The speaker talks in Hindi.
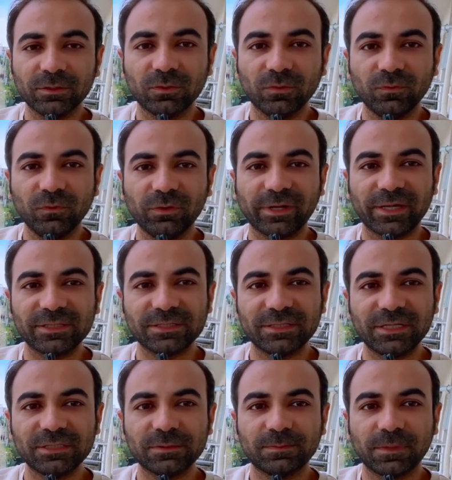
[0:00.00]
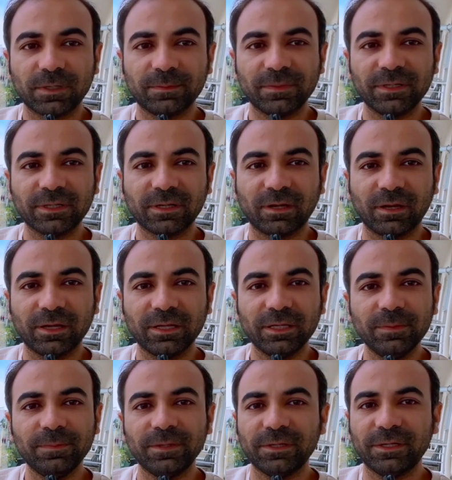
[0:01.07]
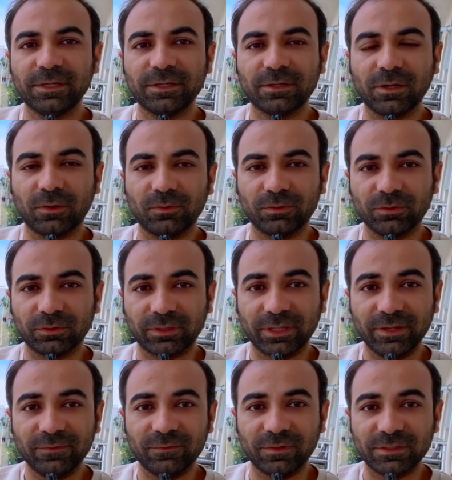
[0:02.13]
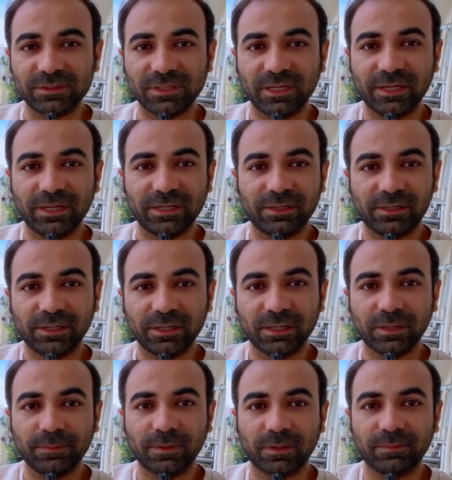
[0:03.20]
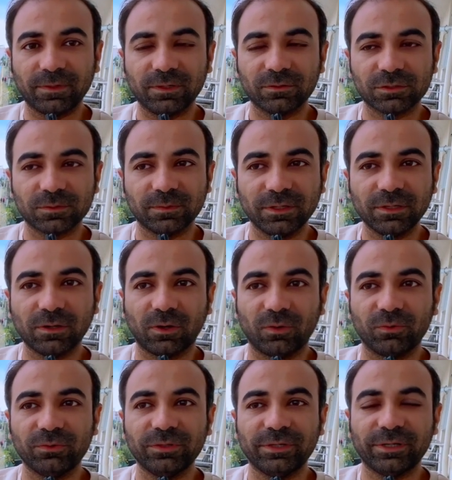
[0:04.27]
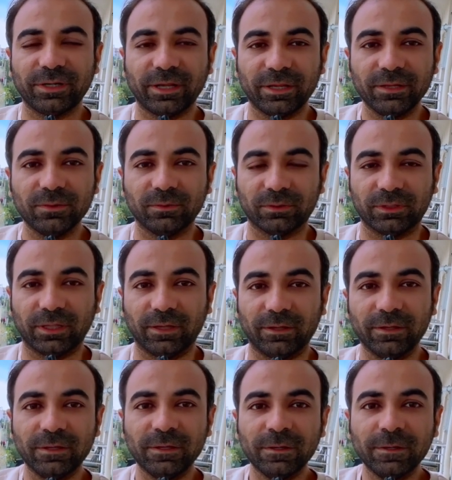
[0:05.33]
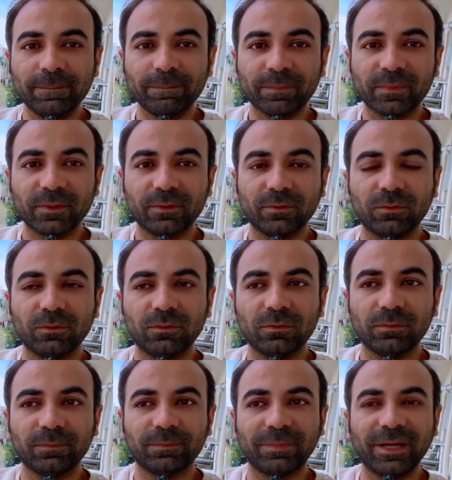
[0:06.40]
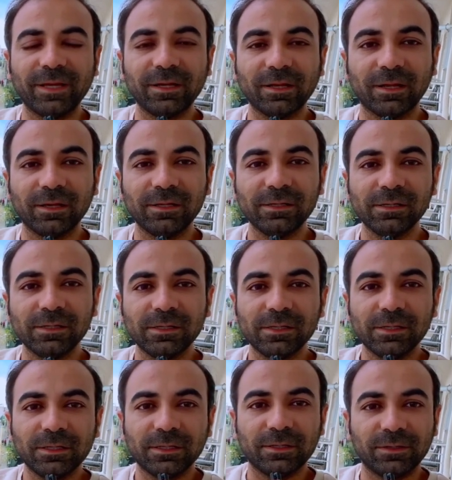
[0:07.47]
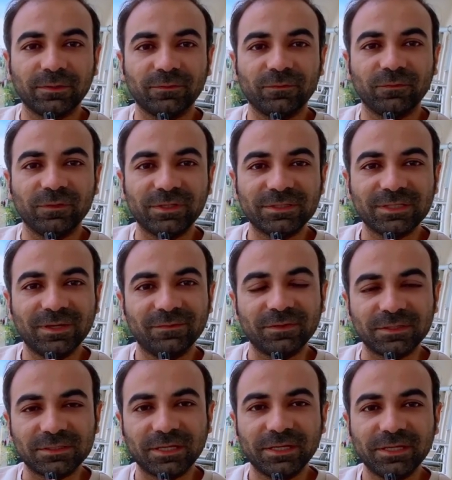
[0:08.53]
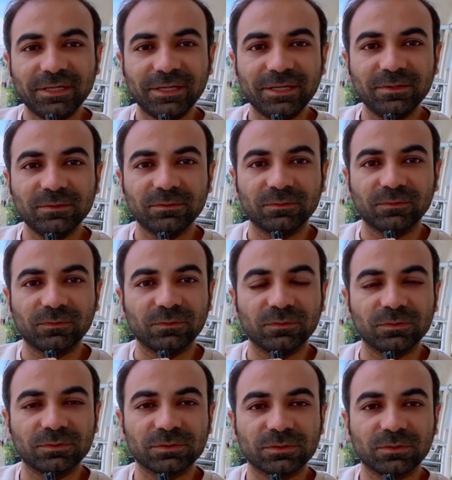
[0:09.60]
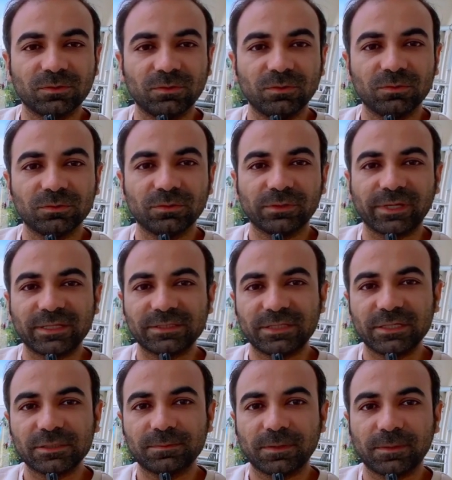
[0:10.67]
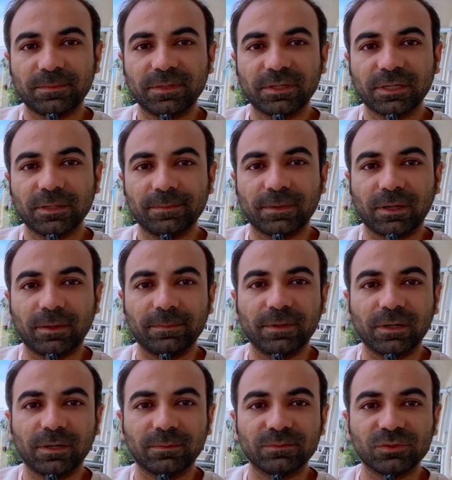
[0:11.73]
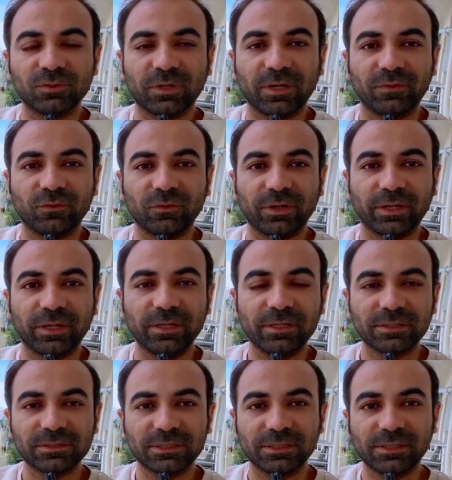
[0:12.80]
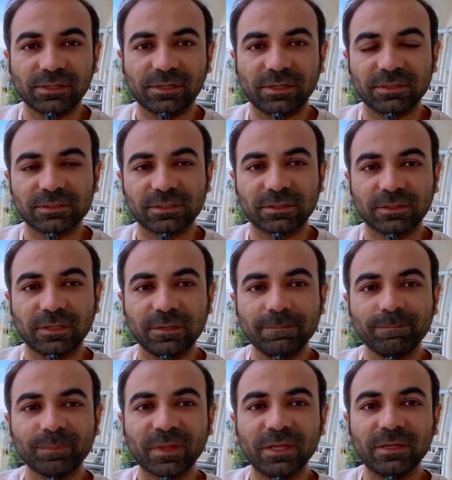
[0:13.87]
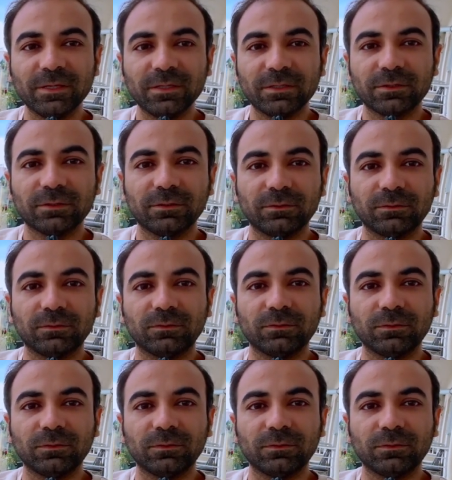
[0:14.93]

तो वो रेजिडेंस परमिट का ही पीरियड काउंट होता है वीज़ा एंट्री का परमिट उसमें काउंट नहीं होता तो बहरहाल वीज़ा वीज़ा ही है उसको रेजिडेंस परमिट के बराबर हम जो है वो नहीं कंसिडर कर सकते तो